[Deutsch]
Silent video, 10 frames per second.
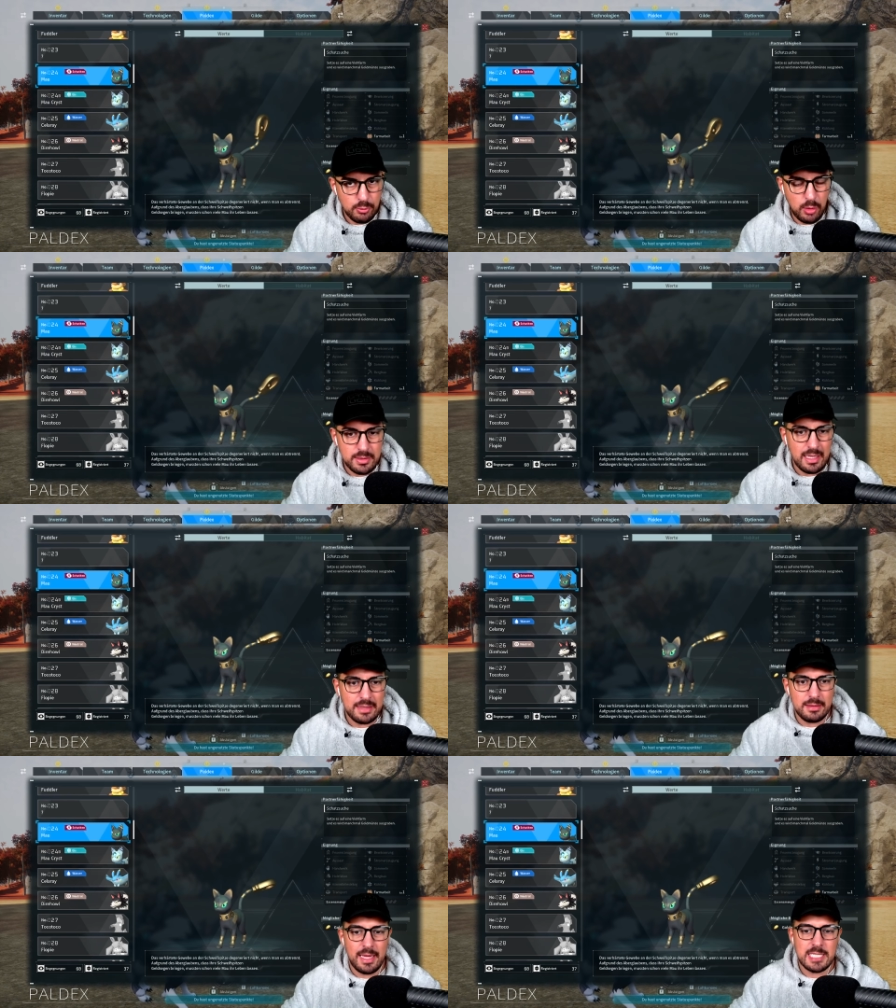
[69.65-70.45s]
bekommt ihr
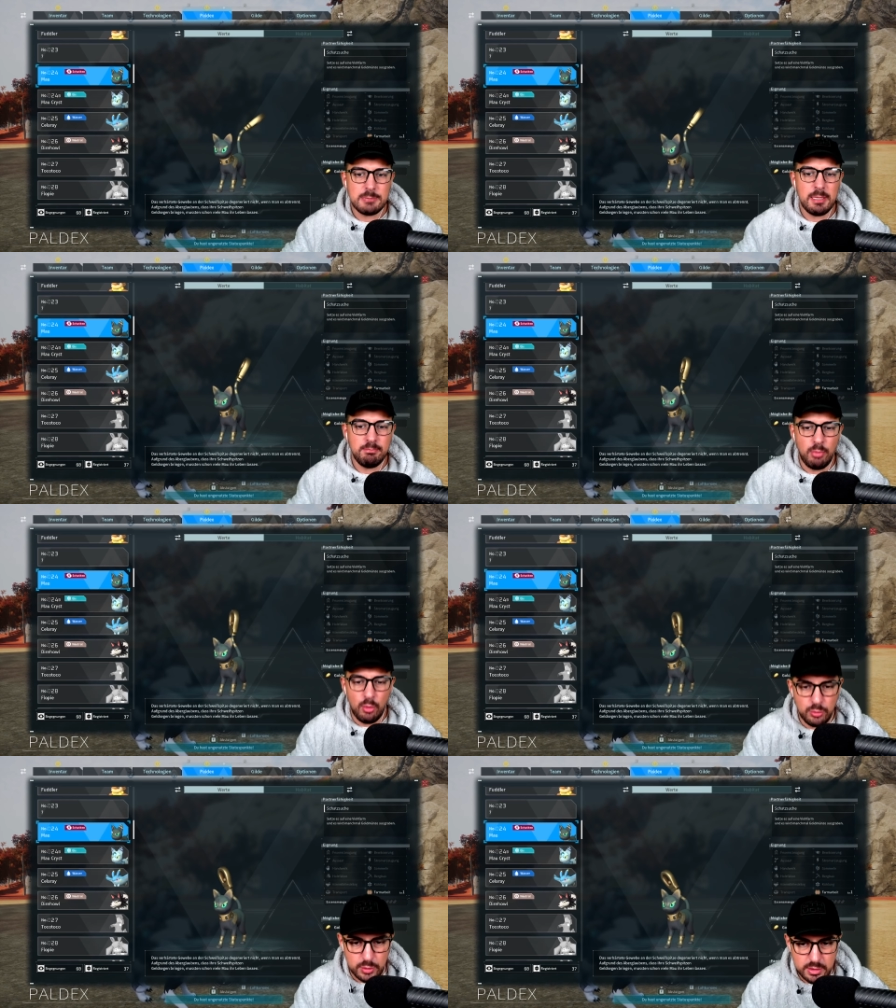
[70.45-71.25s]
einen
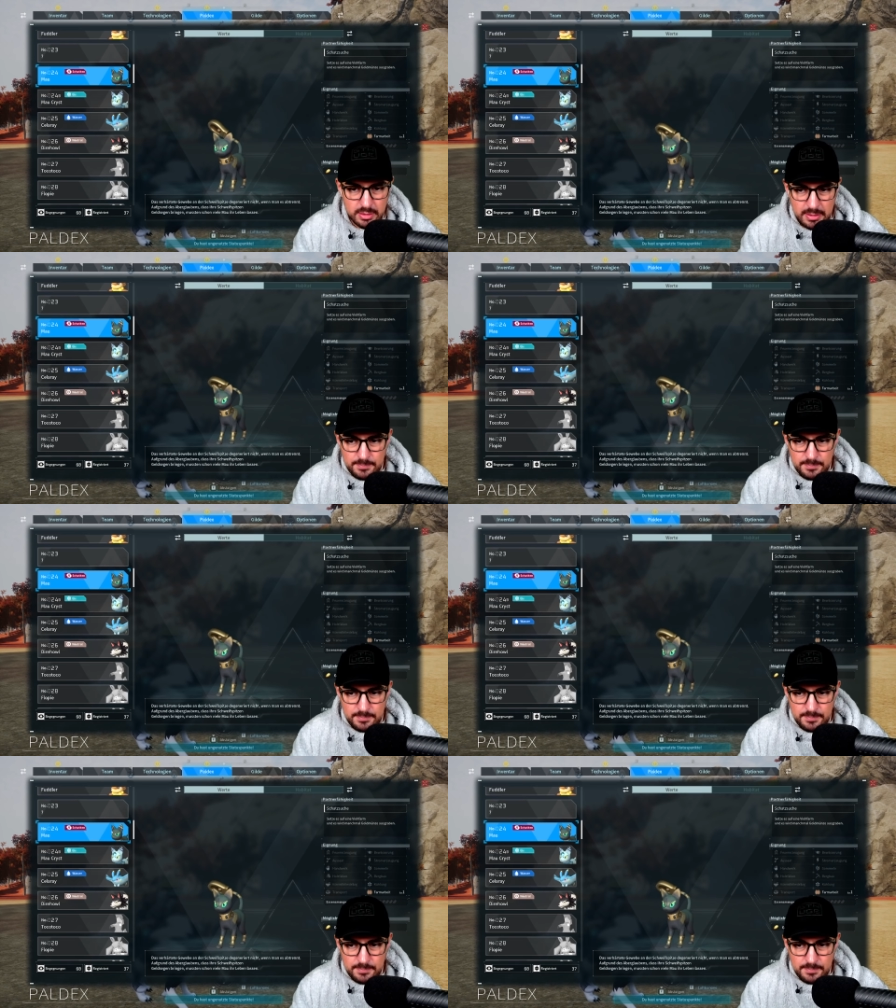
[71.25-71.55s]
XP-Bonus.